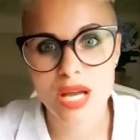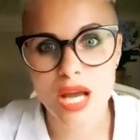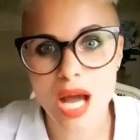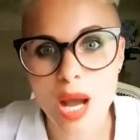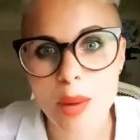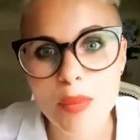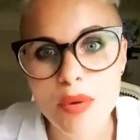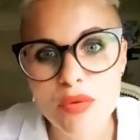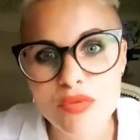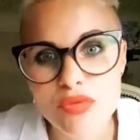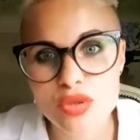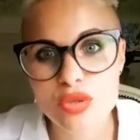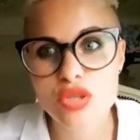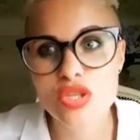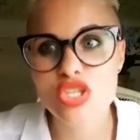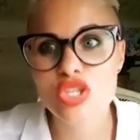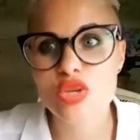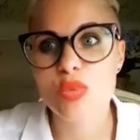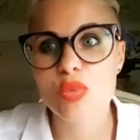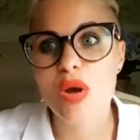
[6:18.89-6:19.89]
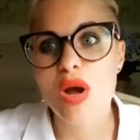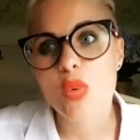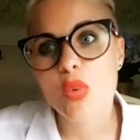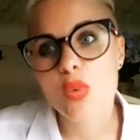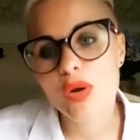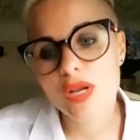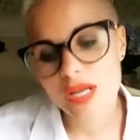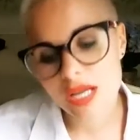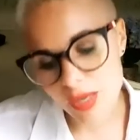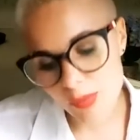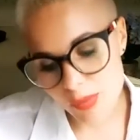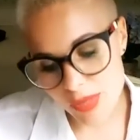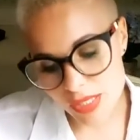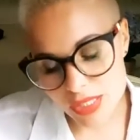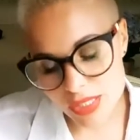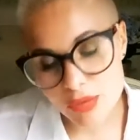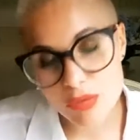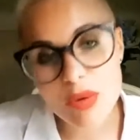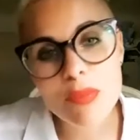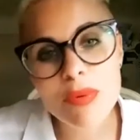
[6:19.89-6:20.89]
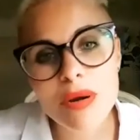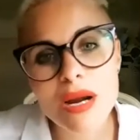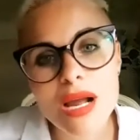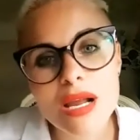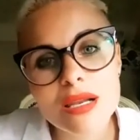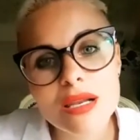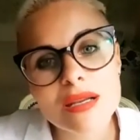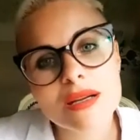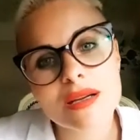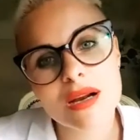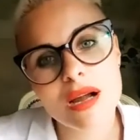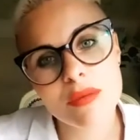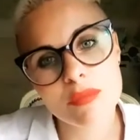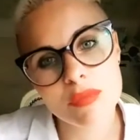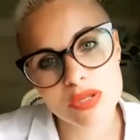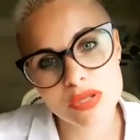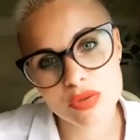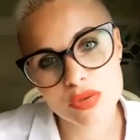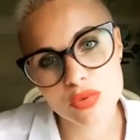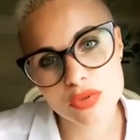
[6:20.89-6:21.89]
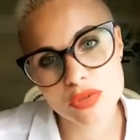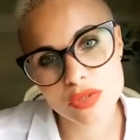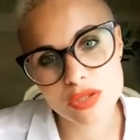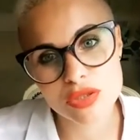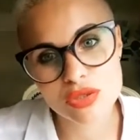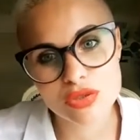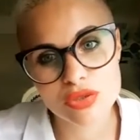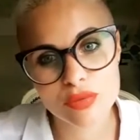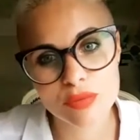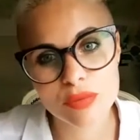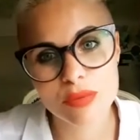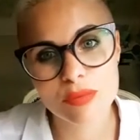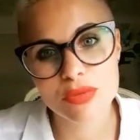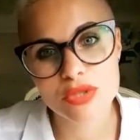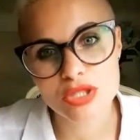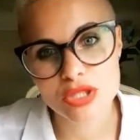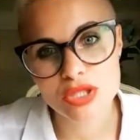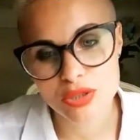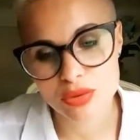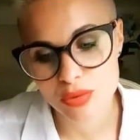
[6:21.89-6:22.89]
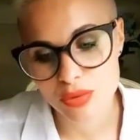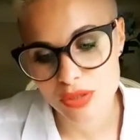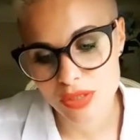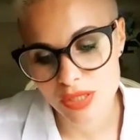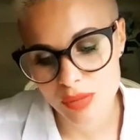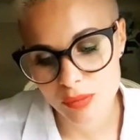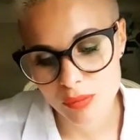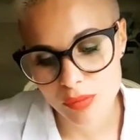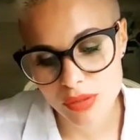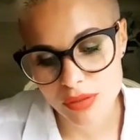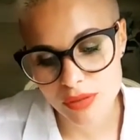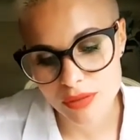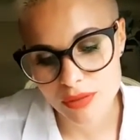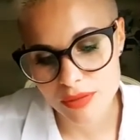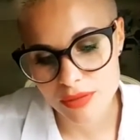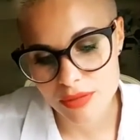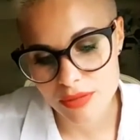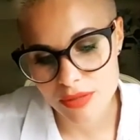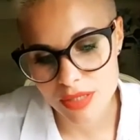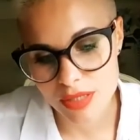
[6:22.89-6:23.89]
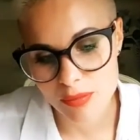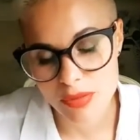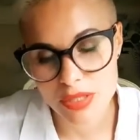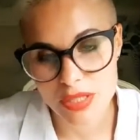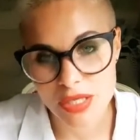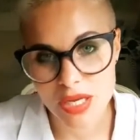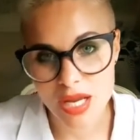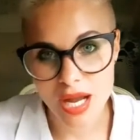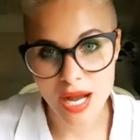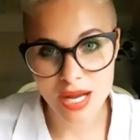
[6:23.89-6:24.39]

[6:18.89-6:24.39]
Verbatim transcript: А мы все ищем, ой, как бы от него правильно, грамотно уйти, чтобы мужчину не обидеть, не оскорбить.